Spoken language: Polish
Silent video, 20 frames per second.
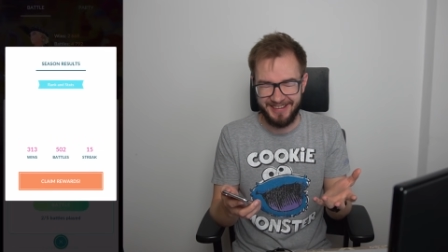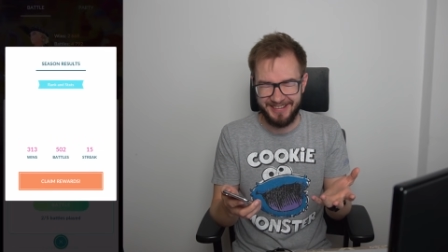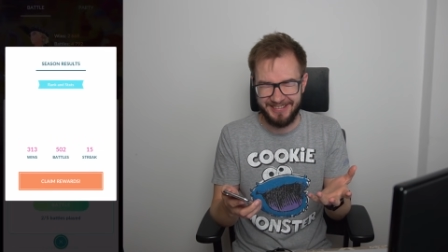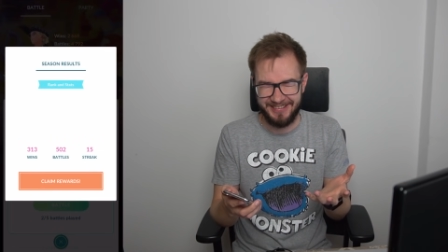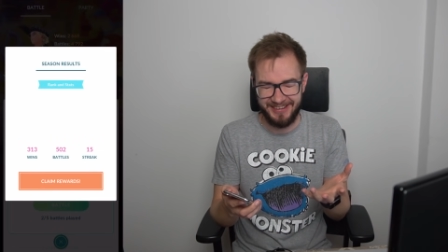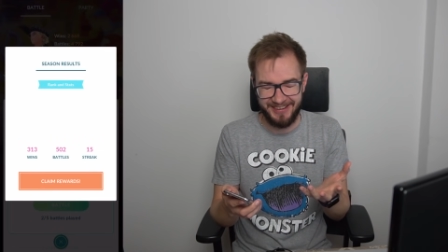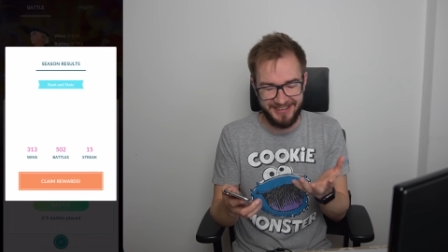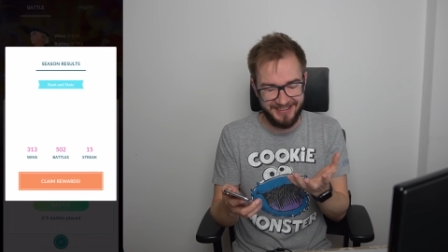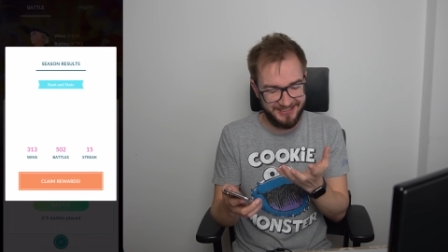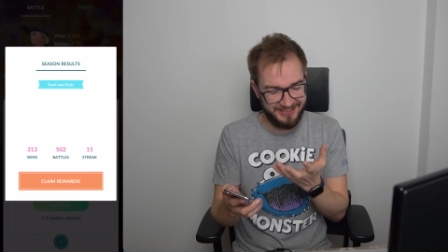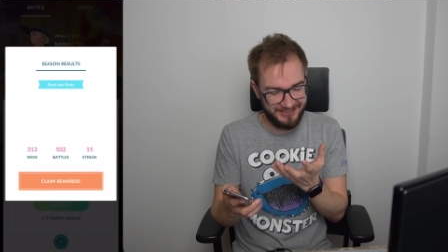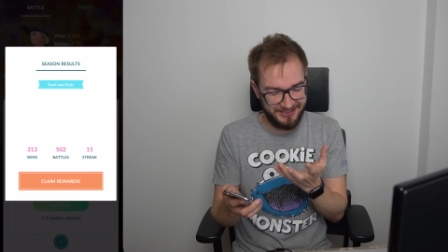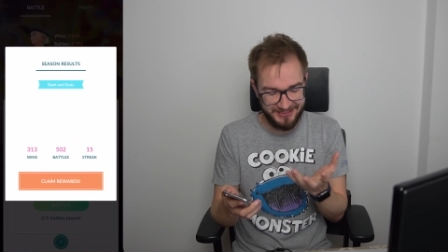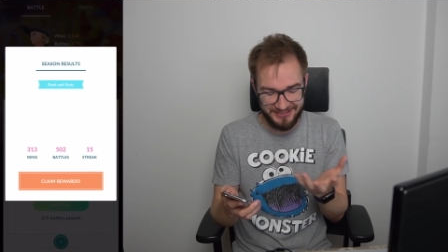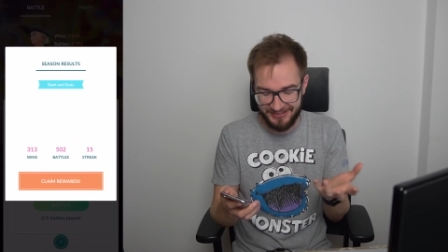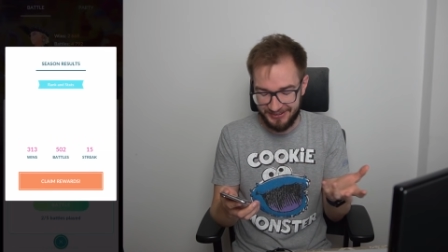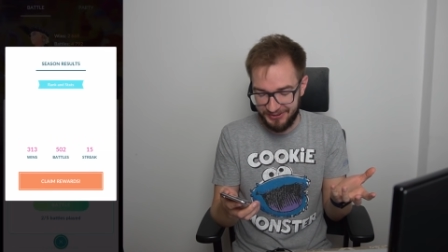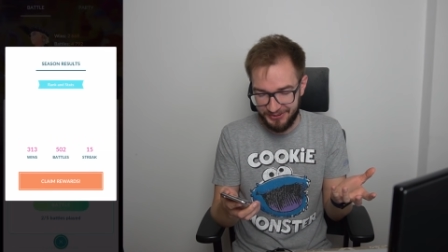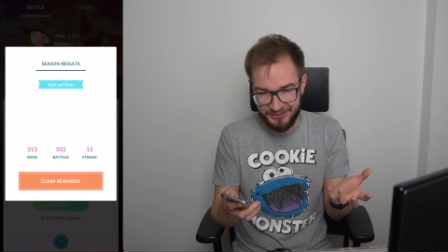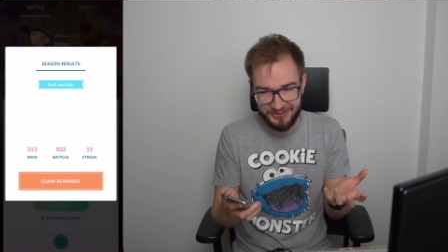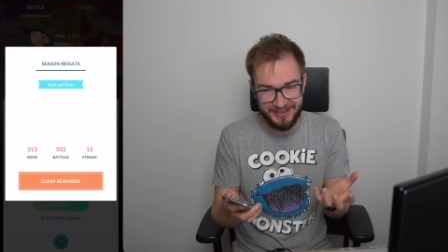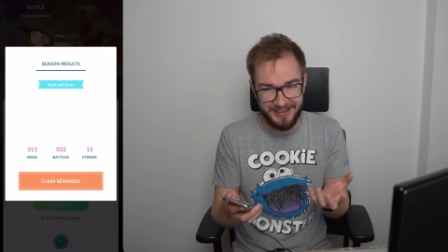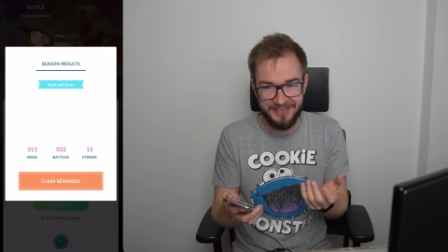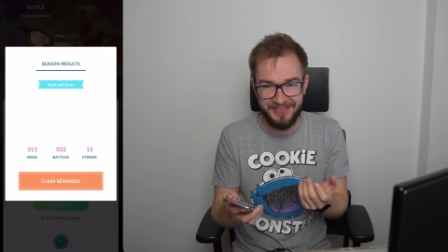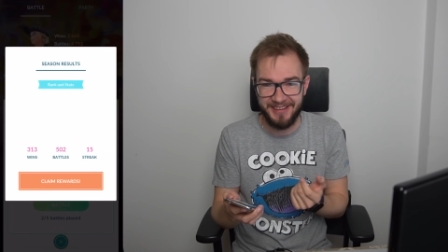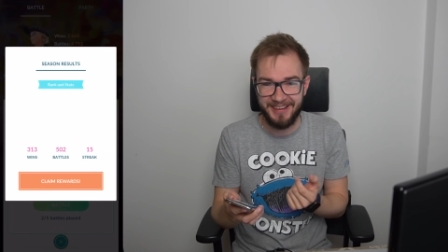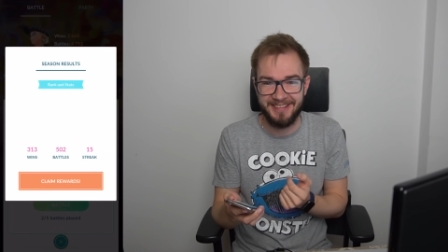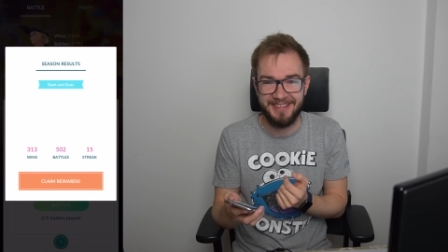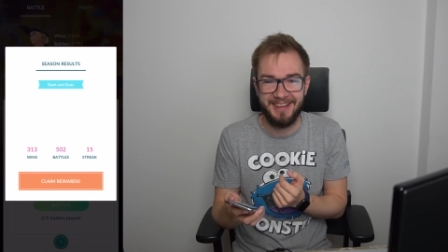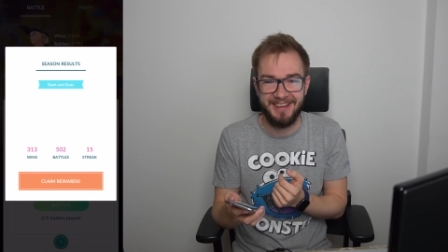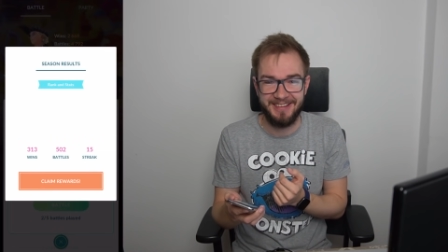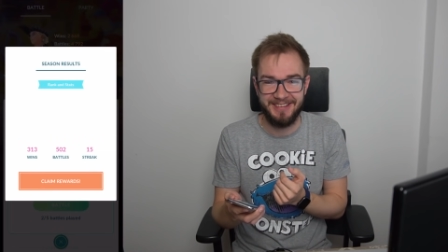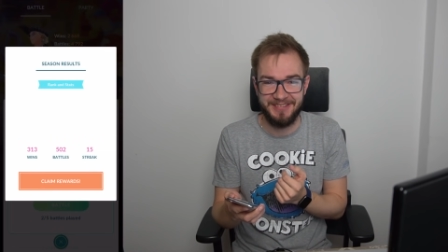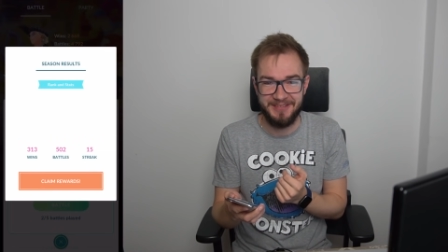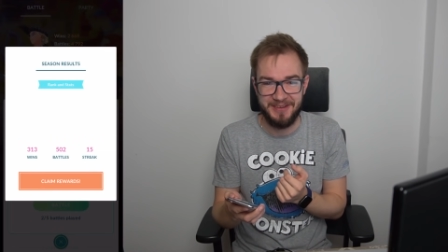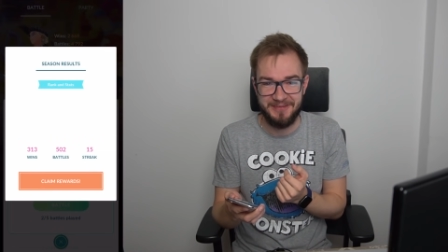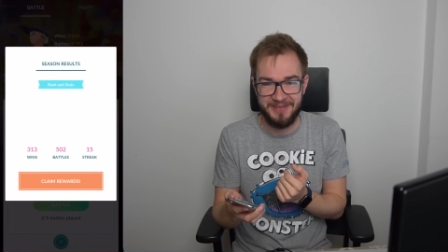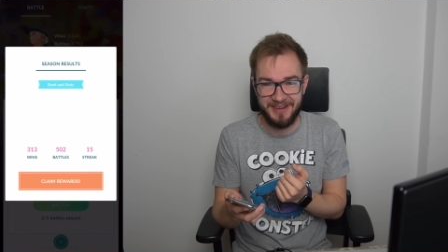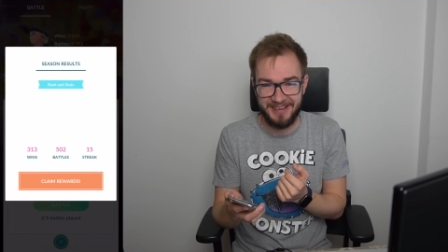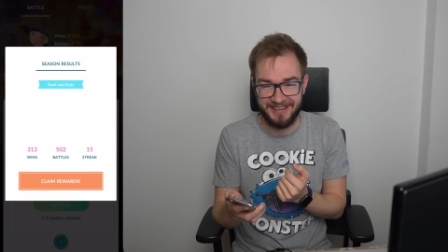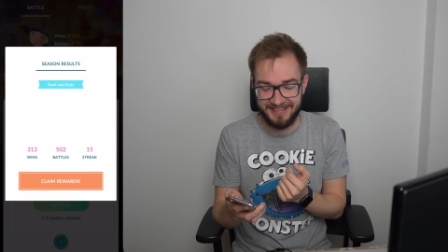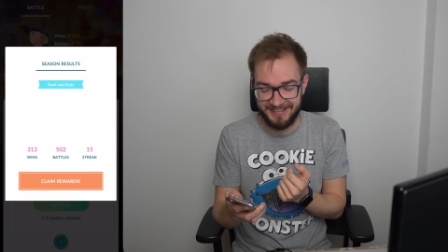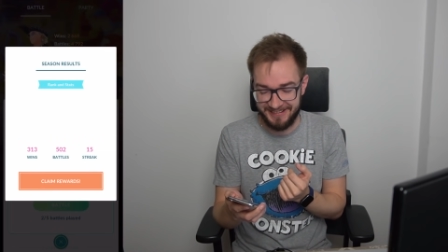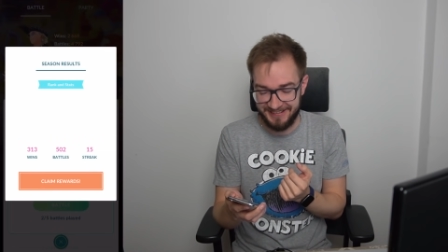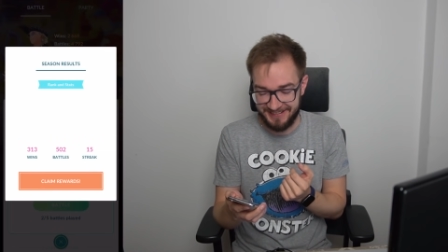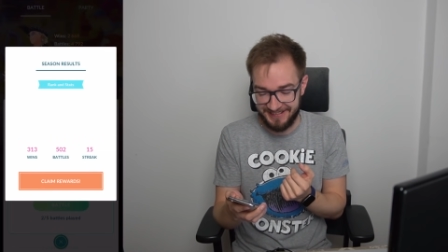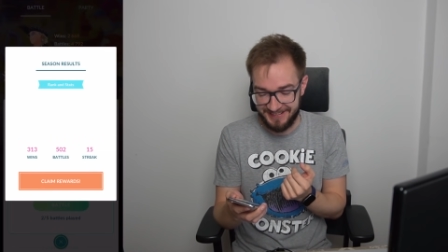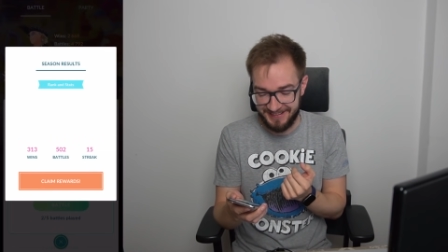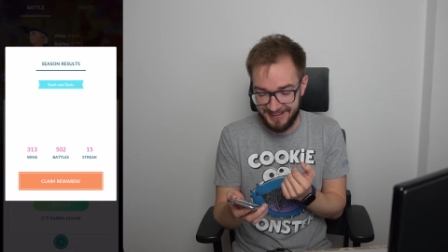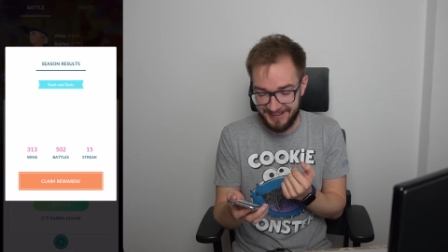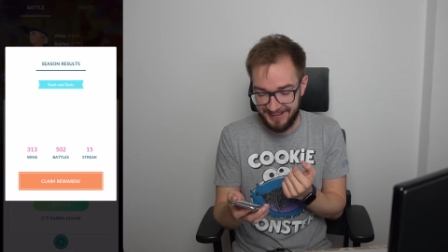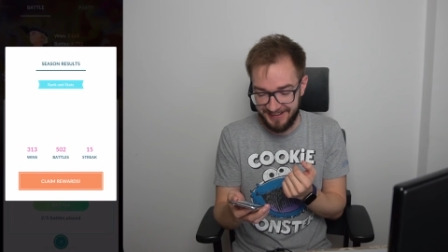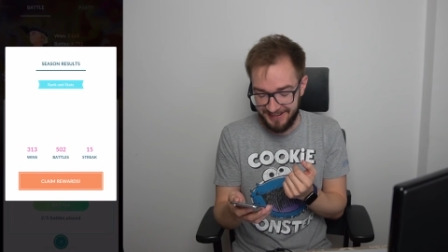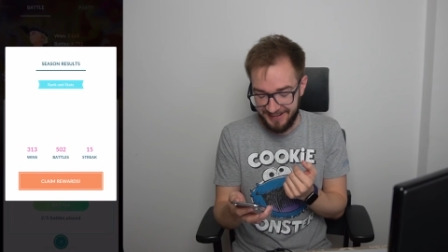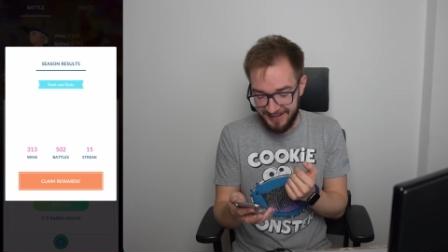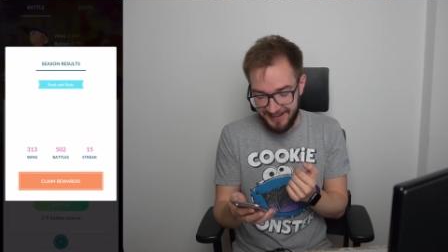także rzutem na taśmę praktycznie.